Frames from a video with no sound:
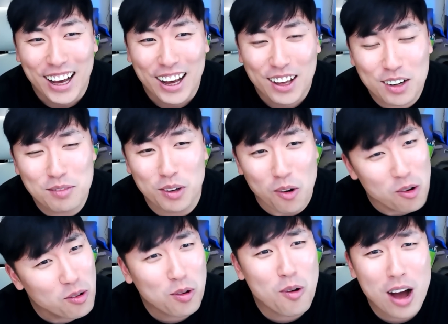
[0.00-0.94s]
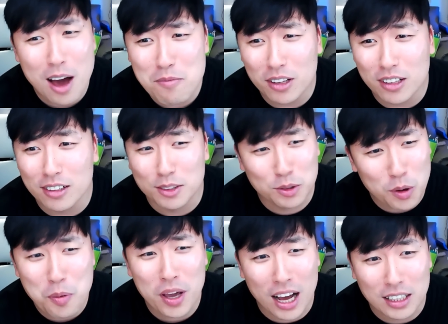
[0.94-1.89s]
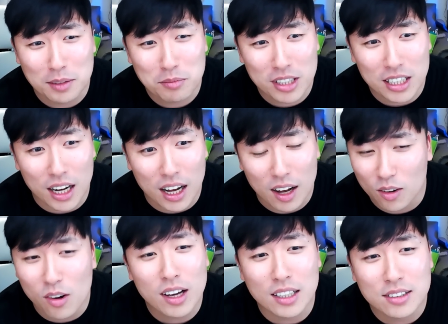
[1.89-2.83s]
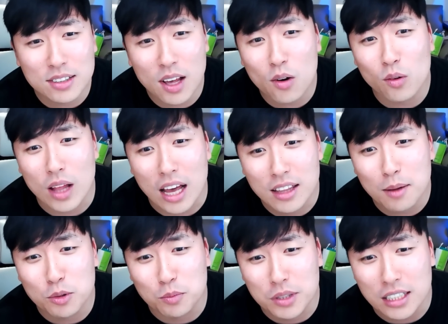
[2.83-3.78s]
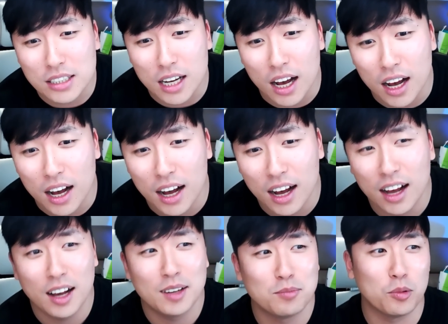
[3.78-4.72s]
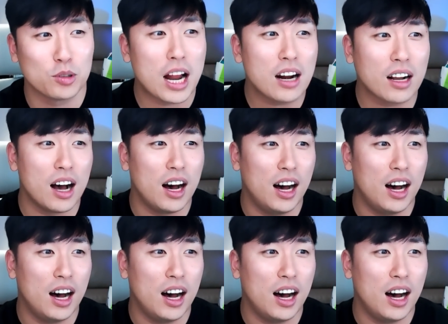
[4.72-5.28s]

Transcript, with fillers: 여러분들 홍콩 하면 쇼핑 아닙니까? 거기 가서 새로운 아이템 좀 사자. 뭐 살까?